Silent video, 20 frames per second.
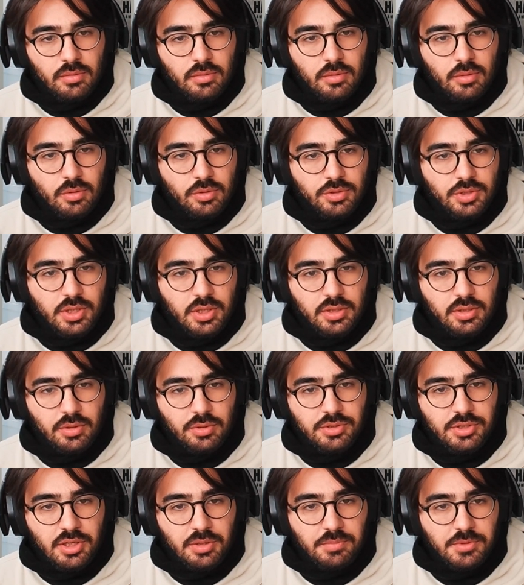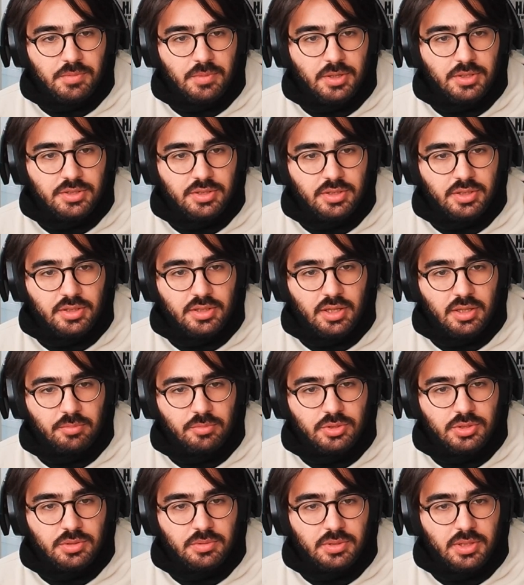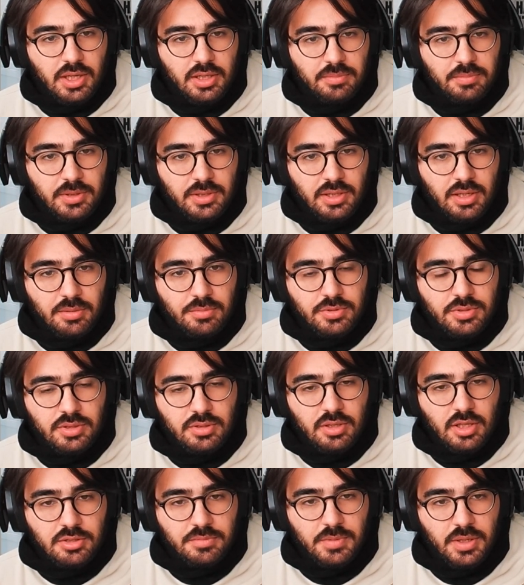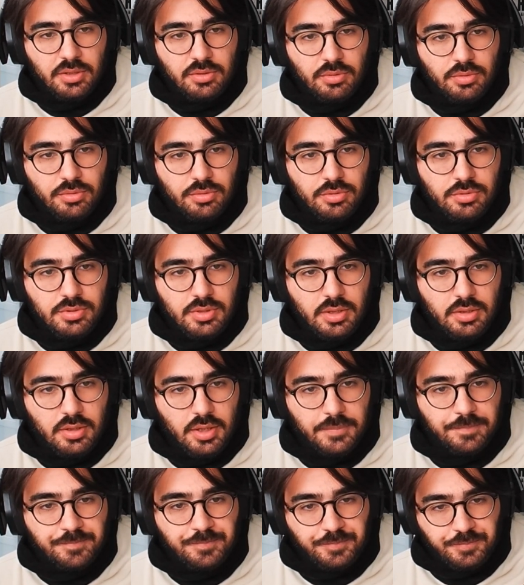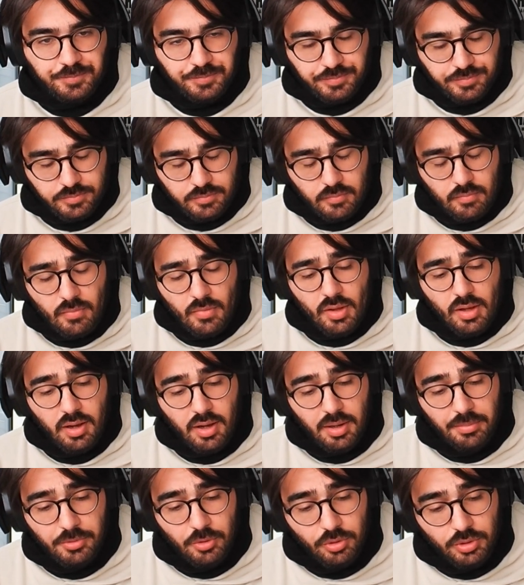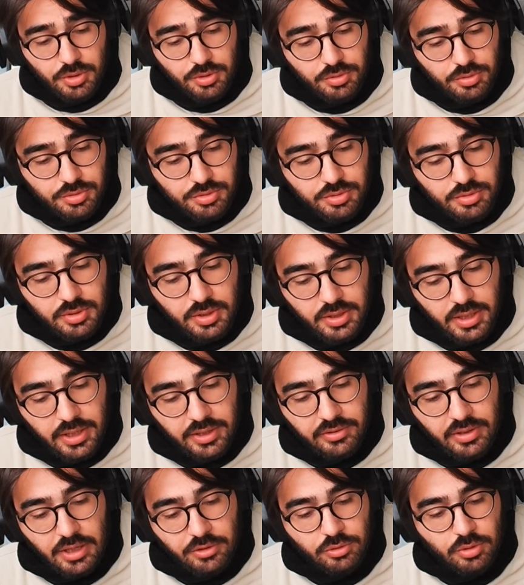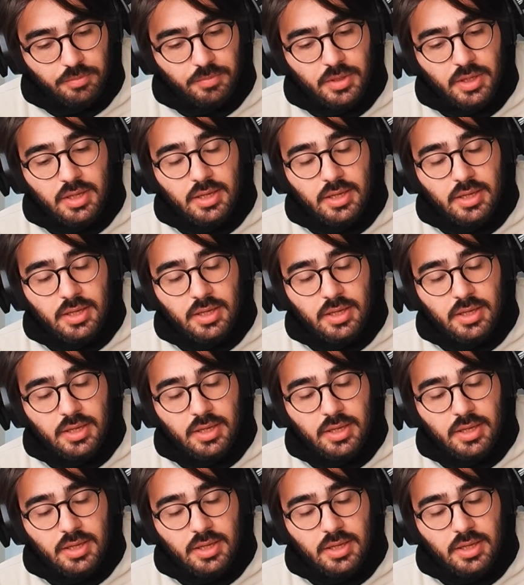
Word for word: Olacağı kadar ölecekmiş maaşlarına iki ay mesleği gayet yeterli bir süre tazminat da ödüyor zaten. Abi öyle diyorsun da yani random.